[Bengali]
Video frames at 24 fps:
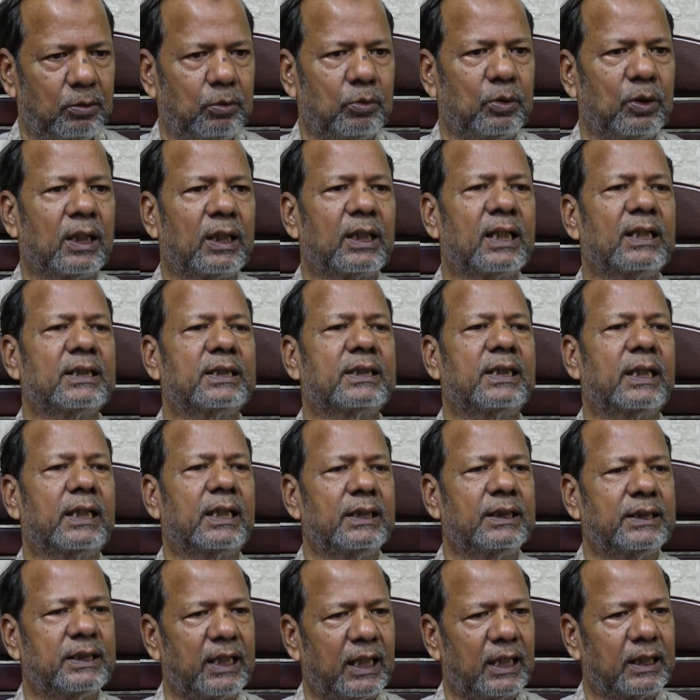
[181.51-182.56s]
ওনার কাছ থেকে
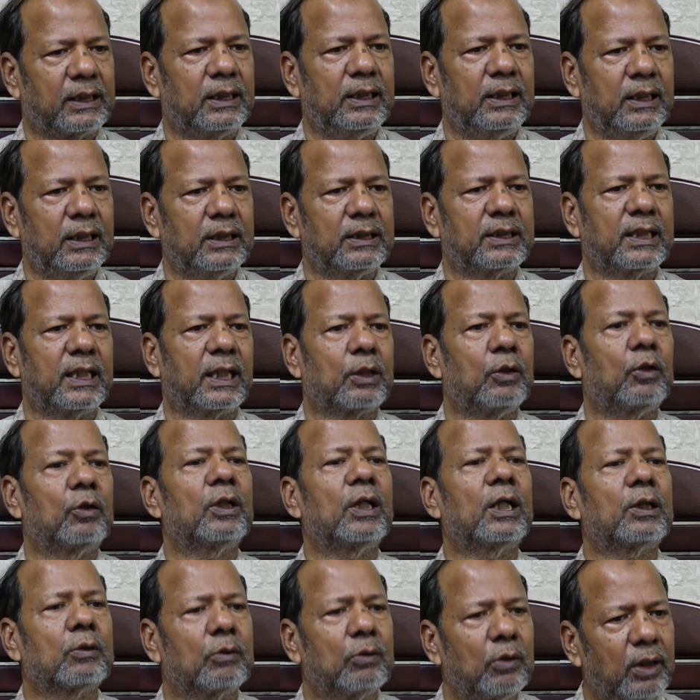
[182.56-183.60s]
চেক নিয়ে চেক
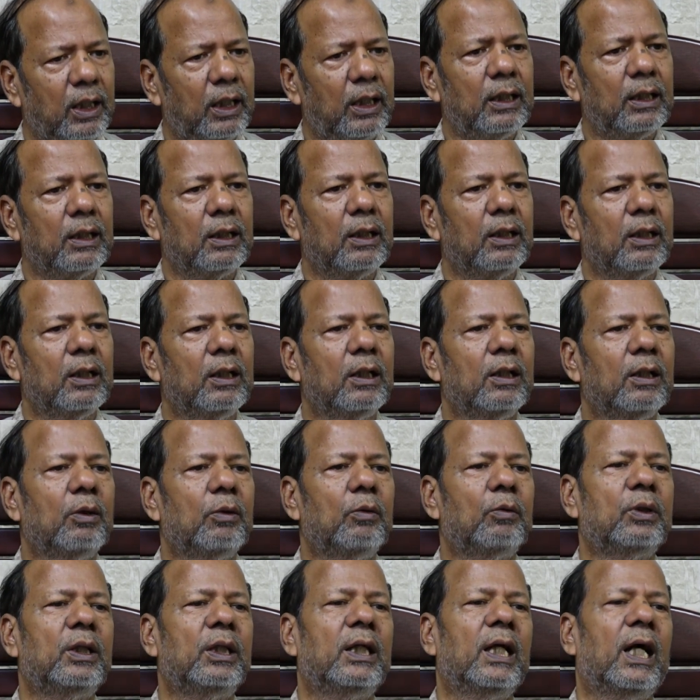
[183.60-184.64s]
অনার করে
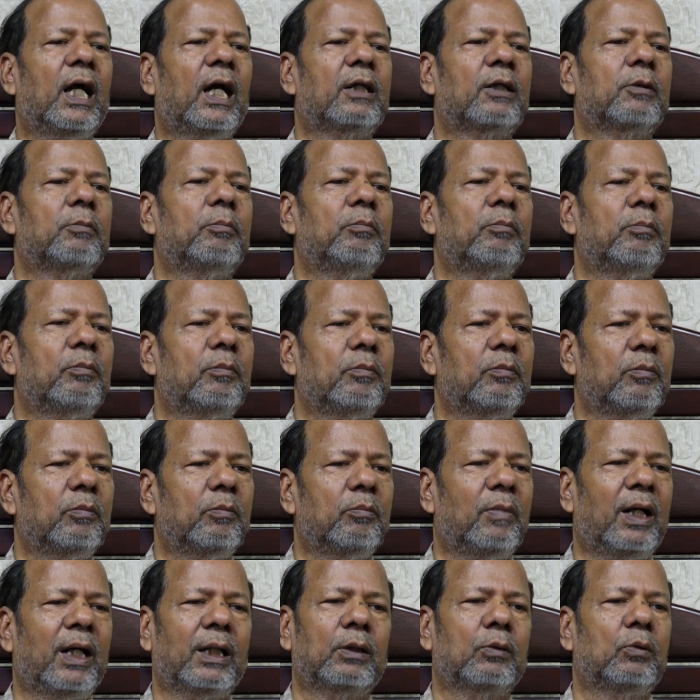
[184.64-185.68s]
উনি আর
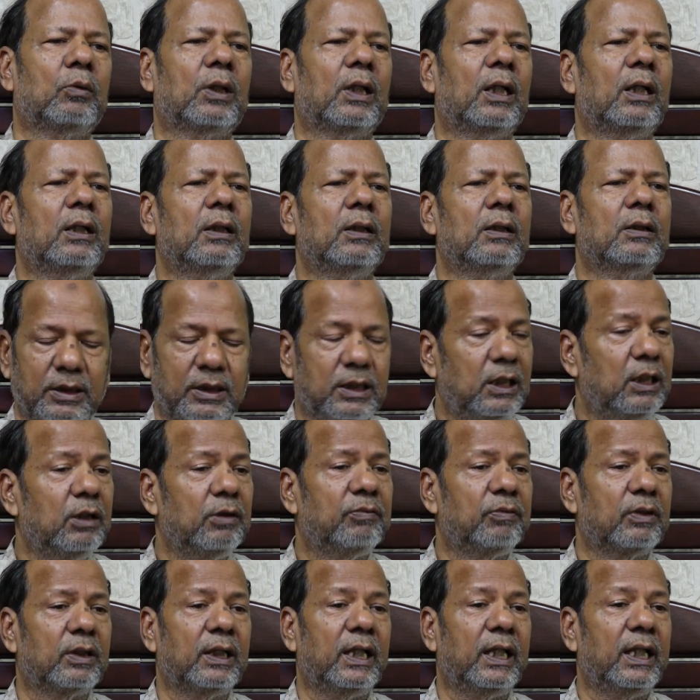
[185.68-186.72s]
মালগুলা
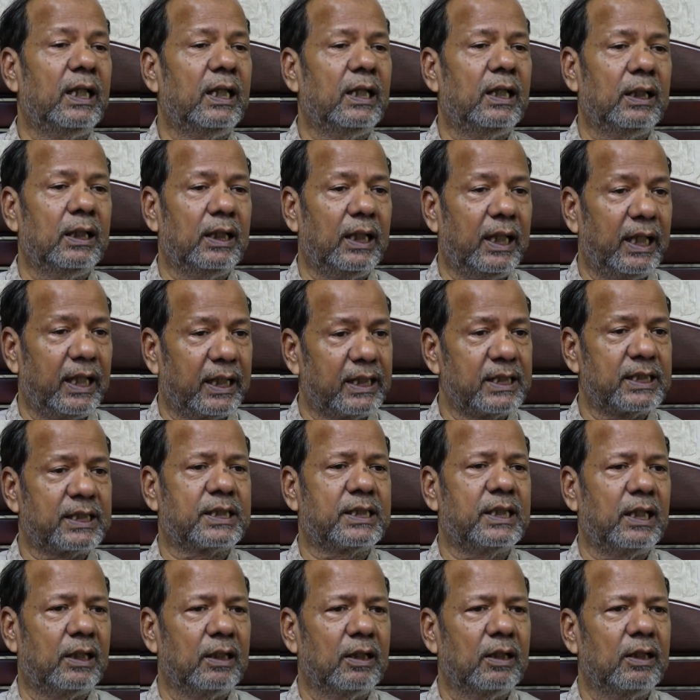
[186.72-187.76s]
স্লিপের
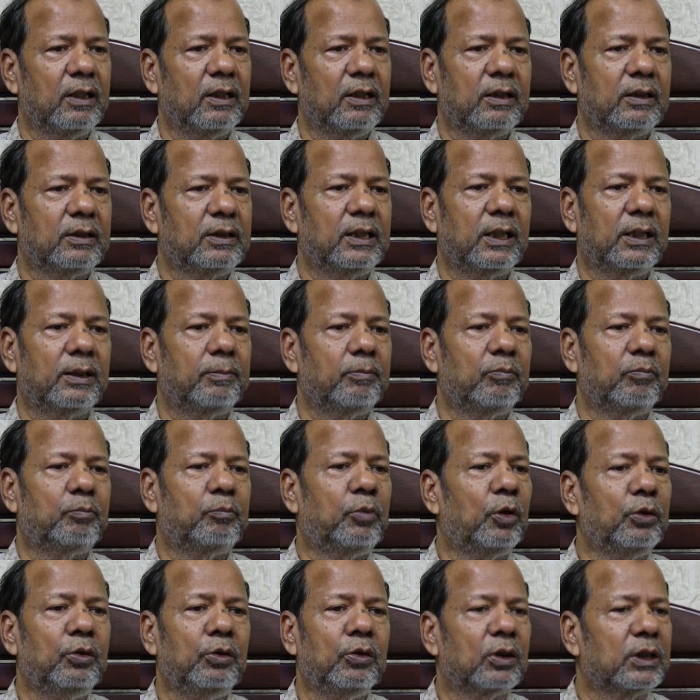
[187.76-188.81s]
এগেস্টে যে
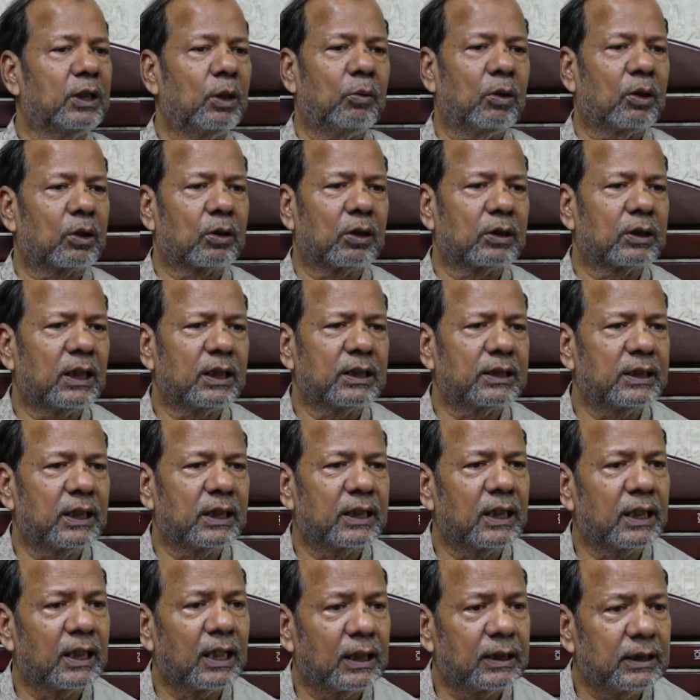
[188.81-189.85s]
পণ্য দেওয়ার কথা
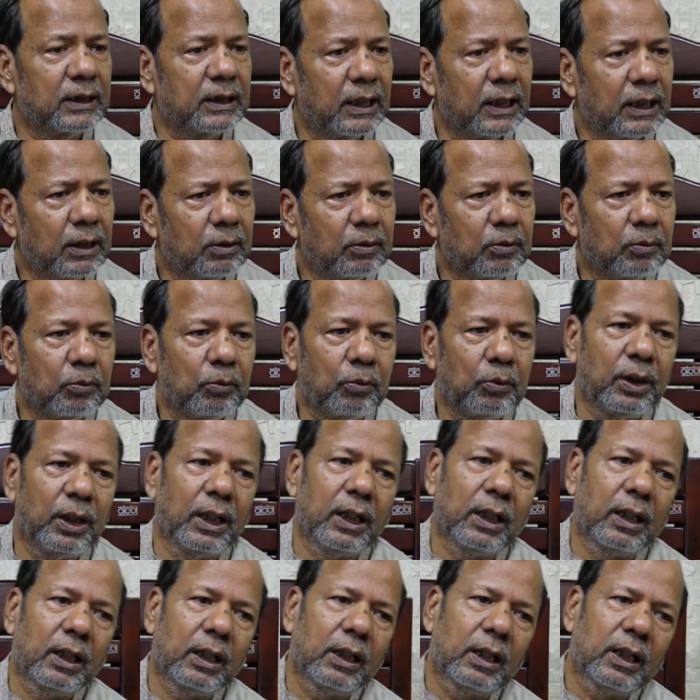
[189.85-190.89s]
সেটা না দিয়ে উনি
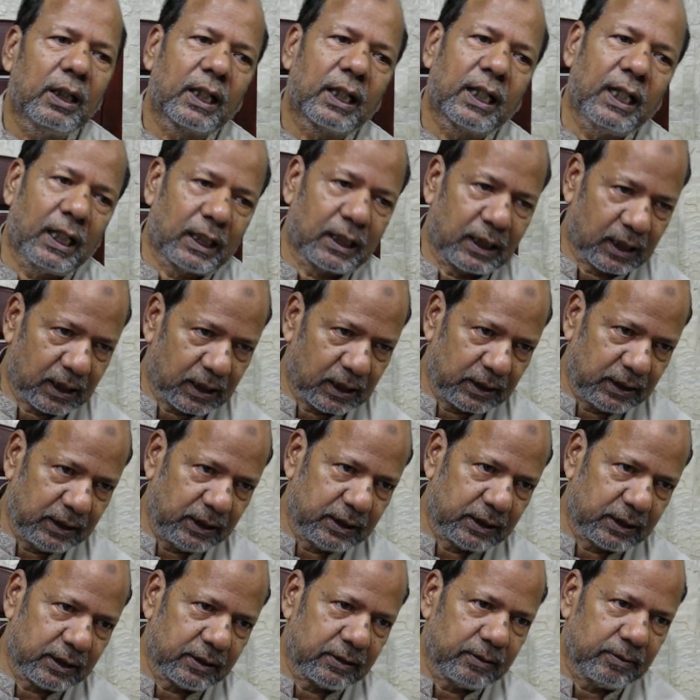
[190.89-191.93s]
গা টাকা
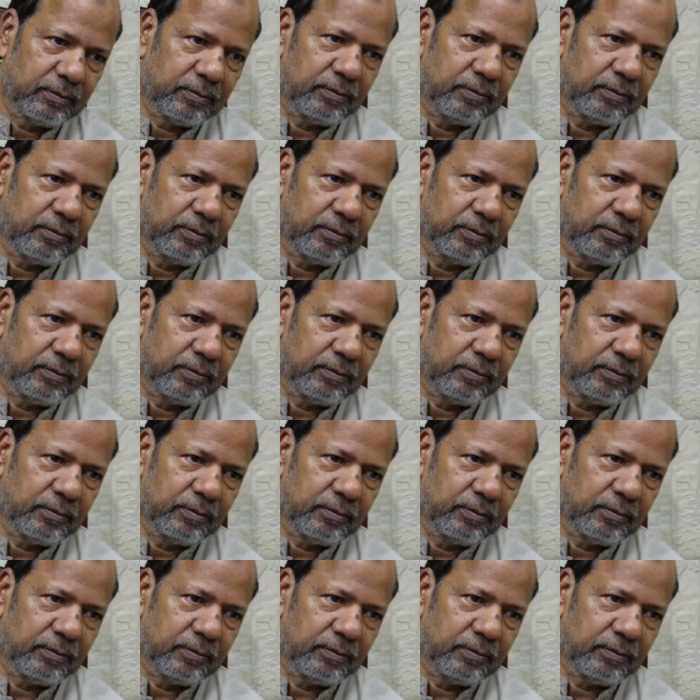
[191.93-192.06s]
দিয়েছেন